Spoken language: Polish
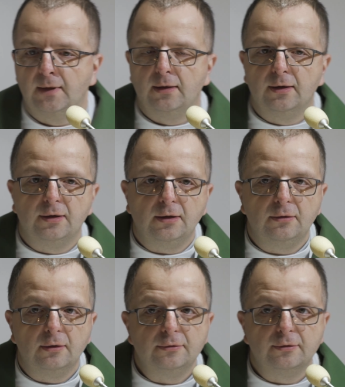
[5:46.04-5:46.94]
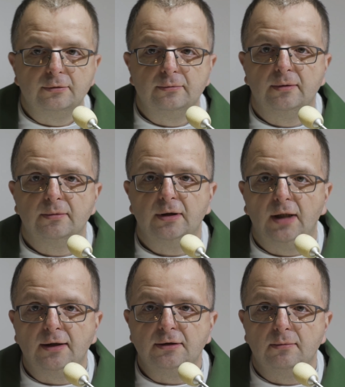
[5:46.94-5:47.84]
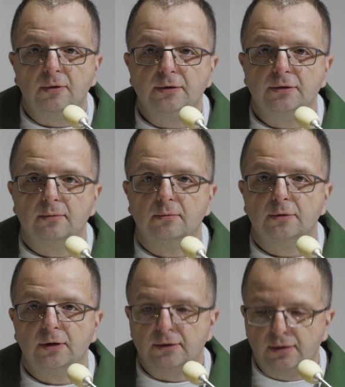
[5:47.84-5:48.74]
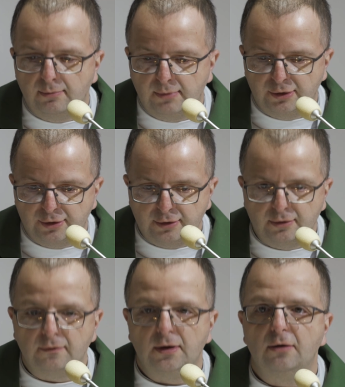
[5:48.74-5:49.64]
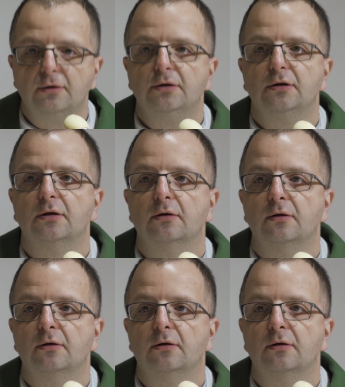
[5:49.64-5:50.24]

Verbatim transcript: Jeżeli to zrozumiem, że ja jestem ojcem, że ja jestem mężczyzną w tej rodzinie,